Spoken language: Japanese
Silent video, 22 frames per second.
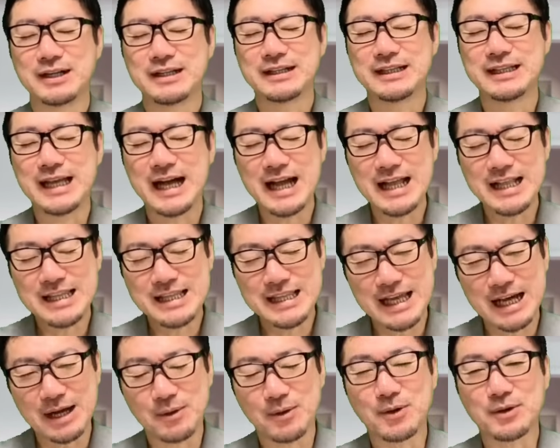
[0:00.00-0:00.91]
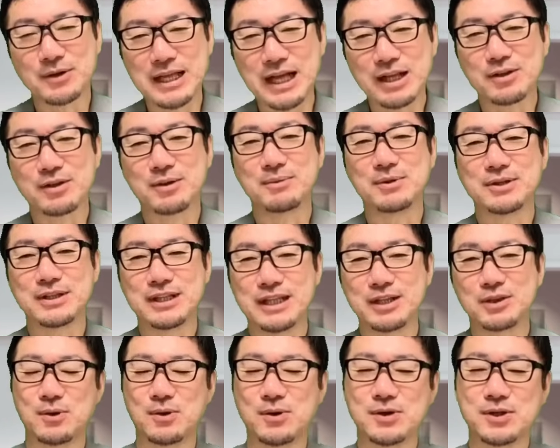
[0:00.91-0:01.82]
なんだろうなと思っ
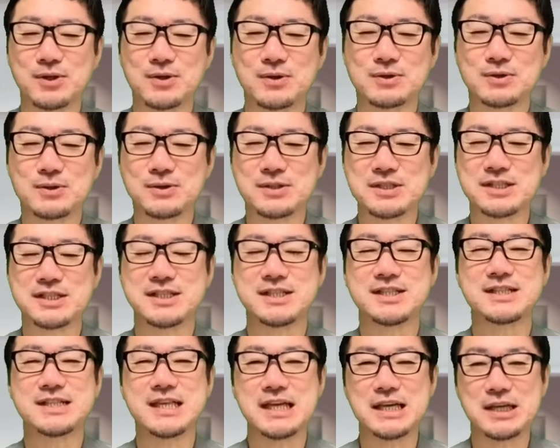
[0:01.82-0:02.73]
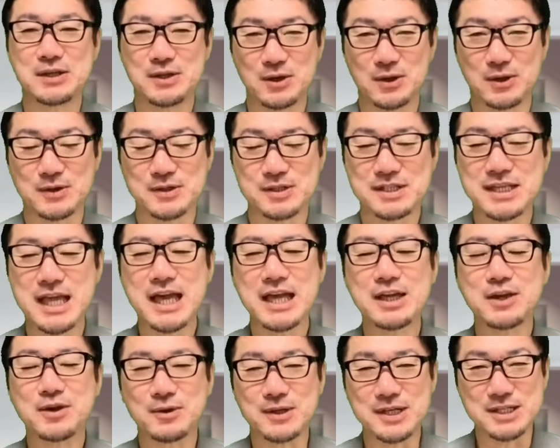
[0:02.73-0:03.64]
て東京都知事選挙
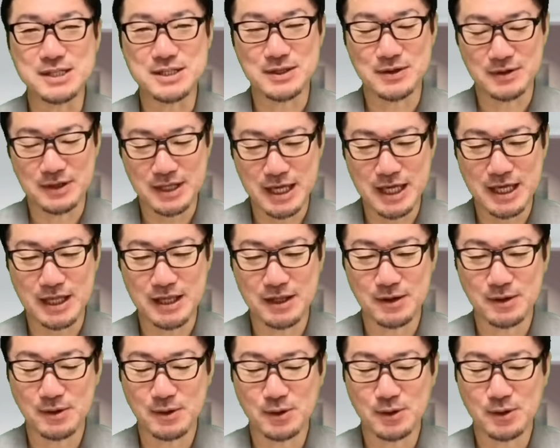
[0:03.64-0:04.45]
選挙ですよね